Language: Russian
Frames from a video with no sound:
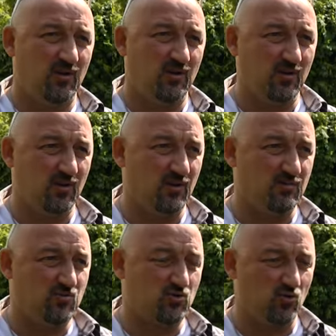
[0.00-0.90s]
И
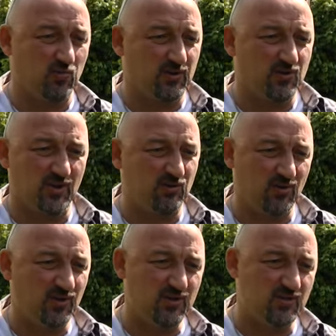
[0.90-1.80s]
штурман – человек, который
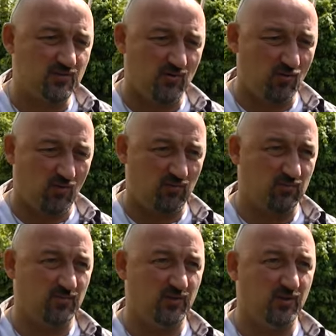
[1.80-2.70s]
не ездит за рулем.
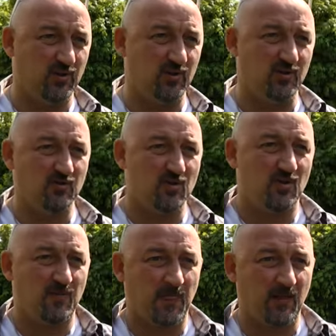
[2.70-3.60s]
И
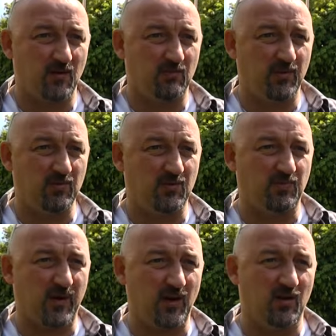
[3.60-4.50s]
э, поймите
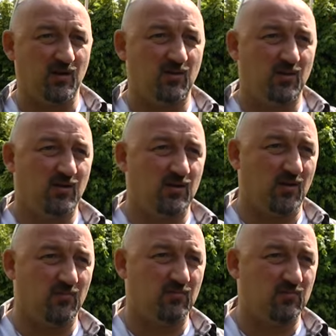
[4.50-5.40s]
правильно,
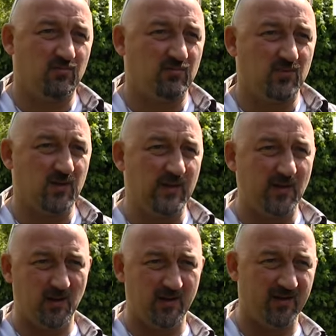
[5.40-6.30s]
там
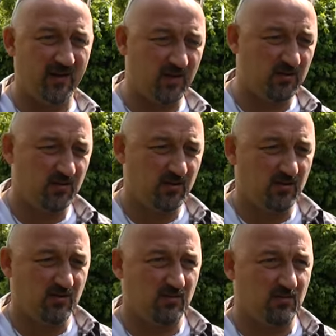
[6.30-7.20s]
Даниэль Лина,
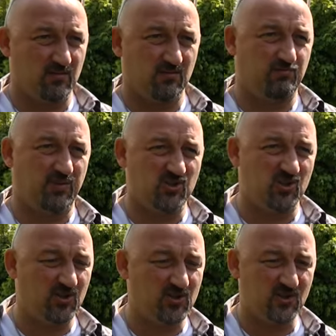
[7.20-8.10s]

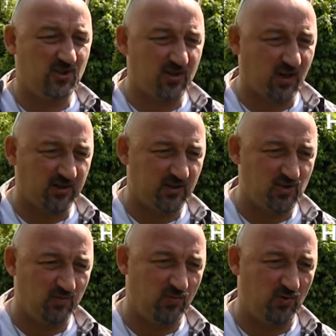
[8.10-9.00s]
почти десятикратный
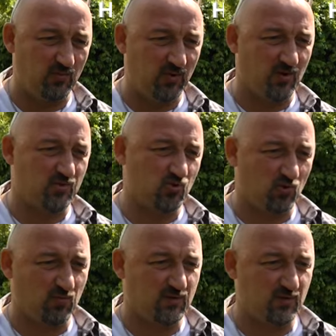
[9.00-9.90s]
чемпион мира
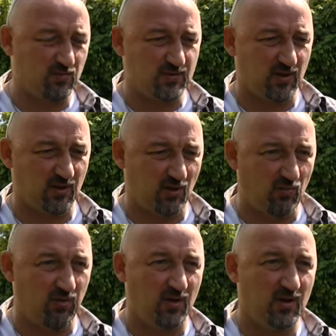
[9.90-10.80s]
штурман Себастьяна
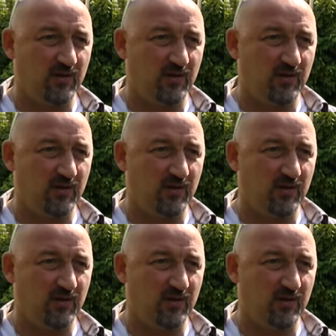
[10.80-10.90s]
Леба,